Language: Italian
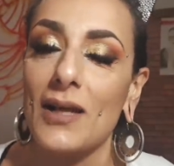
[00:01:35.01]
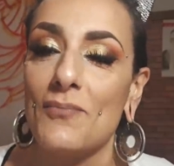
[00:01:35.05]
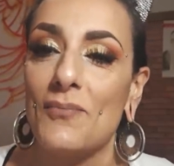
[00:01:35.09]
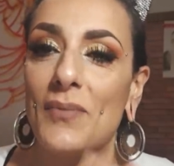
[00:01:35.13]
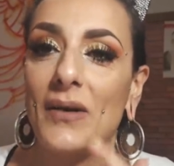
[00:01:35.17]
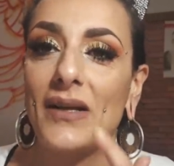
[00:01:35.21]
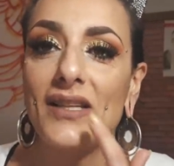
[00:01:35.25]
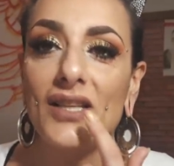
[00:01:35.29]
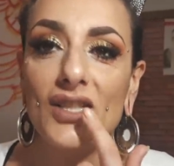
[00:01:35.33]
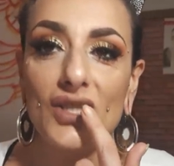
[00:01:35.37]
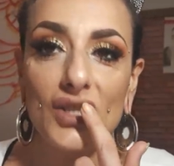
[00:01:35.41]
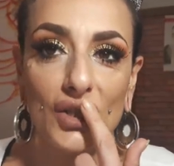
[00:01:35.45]
A
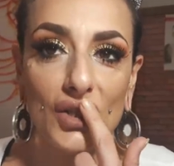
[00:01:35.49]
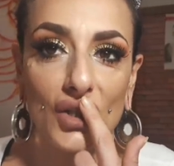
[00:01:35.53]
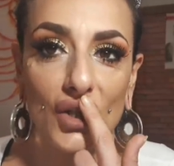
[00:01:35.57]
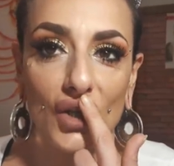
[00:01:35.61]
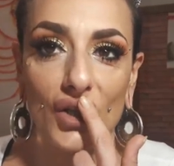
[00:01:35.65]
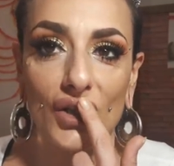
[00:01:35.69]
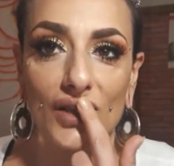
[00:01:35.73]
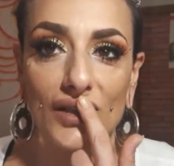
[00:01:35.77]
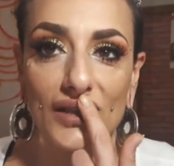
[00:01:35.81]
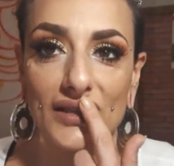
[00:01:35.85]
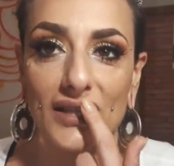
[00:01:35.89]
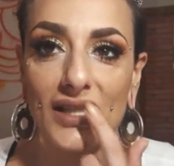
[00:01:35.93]
parte
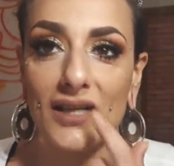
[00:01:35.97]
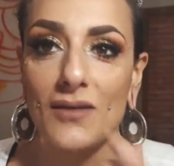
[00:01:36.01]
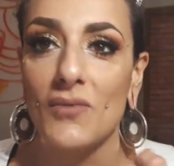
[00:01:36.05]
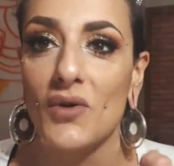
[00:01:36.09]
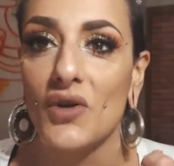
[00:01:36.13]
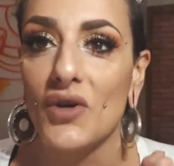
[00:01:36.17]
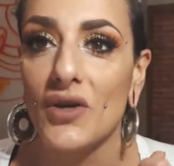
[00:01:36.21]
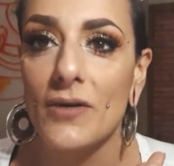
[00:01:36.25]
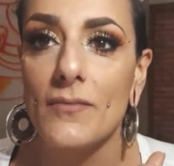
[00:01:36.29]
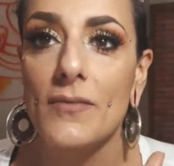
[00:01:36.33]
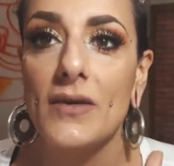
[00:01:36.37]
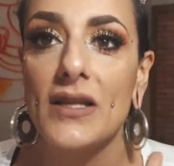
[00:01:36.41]
so
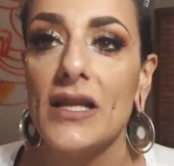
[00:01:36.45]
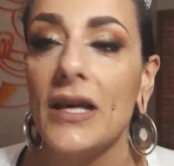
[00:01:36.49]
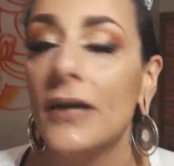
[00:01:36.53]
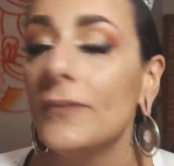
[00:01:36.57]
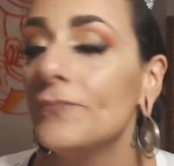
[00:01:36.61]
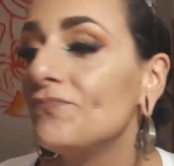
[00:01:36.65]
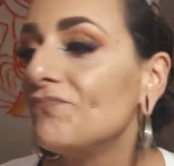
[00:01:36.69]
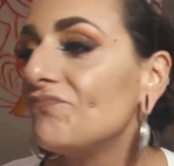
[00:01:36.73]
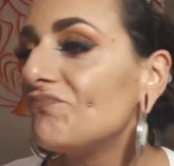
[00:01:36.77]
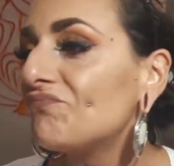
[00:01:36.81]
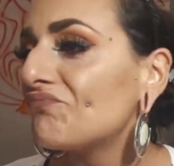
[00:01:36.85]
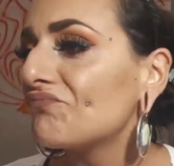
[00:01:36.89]

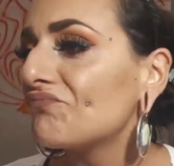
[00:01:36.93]
stramorbide,